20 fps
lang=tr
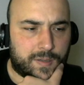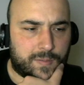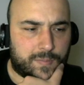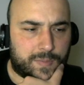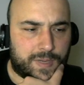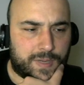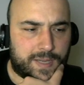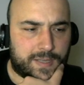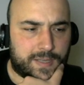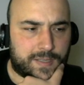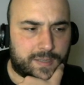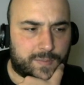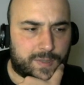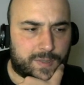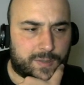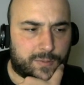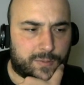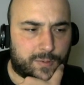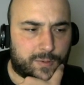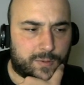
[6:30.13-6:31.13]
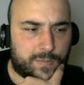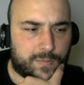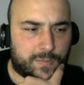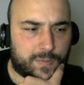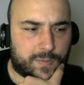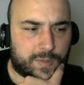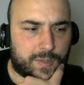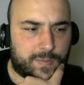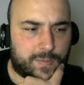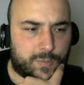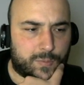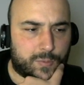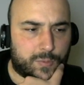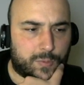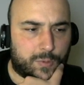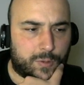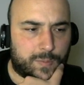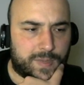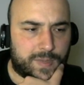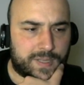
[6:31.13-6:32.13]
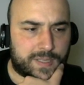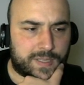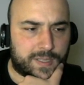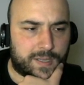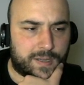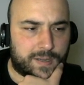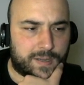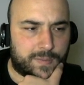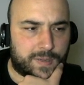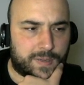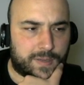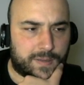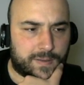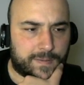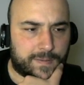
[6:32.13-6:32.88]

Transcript: Blacksmith diyorum. Ama bu olmaz ki abi.